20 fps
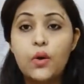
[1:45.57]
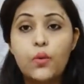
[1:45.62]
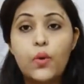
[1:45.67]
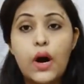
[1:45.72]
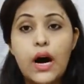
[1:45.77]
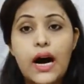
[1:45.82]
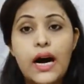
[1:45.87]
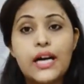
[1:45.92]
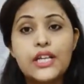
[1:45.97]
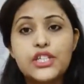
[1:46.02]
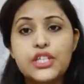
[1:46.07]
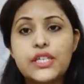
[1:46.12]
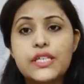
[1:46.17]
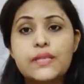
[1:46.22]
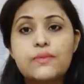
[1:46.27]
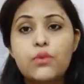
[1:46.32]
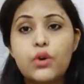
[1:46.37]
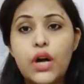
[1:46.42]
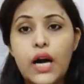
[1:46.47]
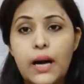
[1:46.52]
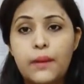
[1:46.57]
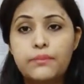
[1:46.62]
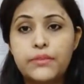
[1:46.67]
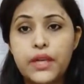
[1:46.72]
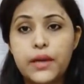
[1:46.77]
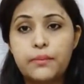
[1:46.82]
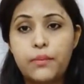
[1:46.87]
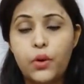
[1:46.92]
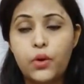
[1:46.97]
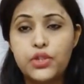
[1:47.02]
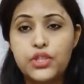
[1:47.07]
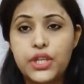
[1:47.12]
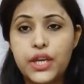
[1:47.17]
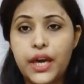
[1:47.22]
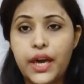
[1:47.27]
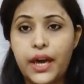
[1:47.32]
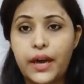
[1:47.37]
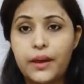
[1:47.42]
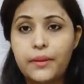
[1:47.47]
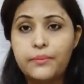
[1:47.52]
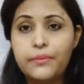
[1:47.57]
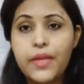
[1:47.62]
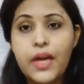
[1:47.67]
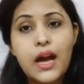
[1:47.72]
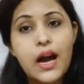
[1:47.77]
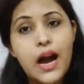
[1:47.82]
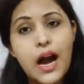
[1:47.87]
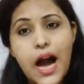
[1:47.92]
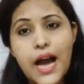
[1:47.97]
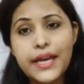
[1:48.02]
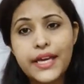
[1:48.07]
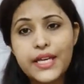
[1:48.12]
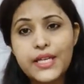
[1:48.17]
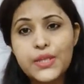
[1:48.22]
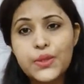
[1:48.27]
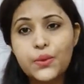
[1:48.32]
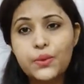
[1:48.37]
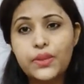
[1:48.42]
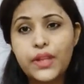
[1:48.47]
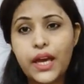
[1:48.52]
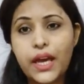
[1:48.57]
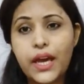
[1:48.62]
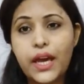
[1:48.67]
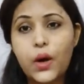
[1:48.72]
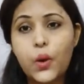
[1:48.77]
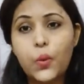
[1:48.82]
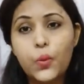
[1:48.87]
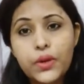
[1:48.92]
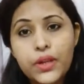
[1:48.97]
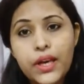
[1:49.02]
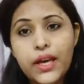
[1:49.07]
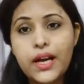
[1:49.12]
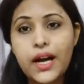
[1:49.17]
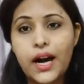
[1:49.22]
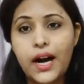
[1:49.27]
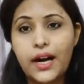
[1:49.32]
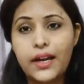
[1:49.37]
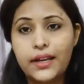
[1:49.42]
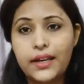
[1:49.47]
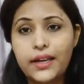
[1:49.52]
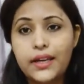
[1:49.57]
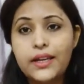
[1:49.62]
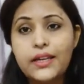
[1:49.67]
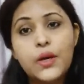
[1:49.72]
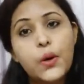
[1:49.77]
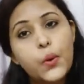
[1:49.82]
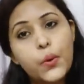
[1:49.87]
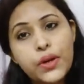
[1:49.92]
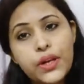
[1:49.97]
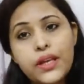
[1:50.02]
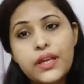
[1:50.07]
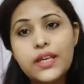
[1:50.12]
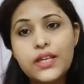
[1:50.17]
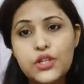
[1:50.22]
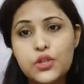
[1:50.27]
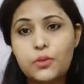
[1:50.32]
वो आज इस मुकाम तक पहुंची है आइए सुनते हैं उनकी कहानी उन्हीं की